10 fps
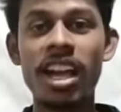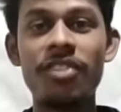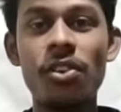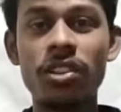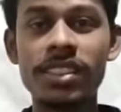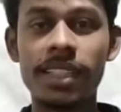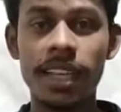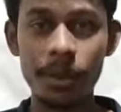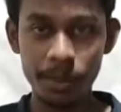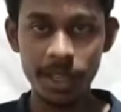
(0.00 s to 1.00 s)
ஹே ஃபோக்ஸ்
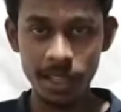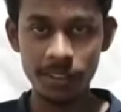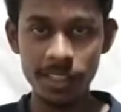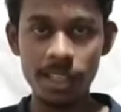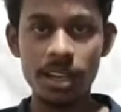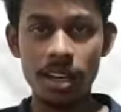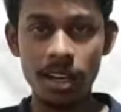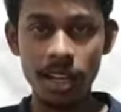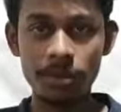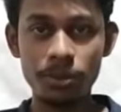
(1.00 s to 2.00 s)
என் பேர் அரவிந்த்
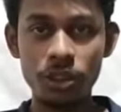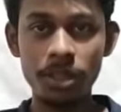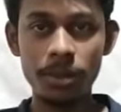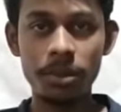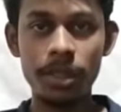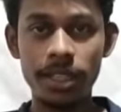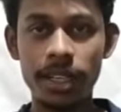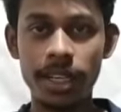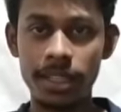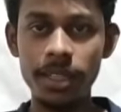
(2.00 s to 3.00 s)
நான் ஐம் டூயிங் மை
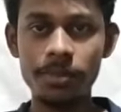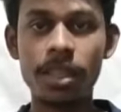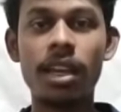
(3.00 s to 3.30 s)
பீடெக் ஐடி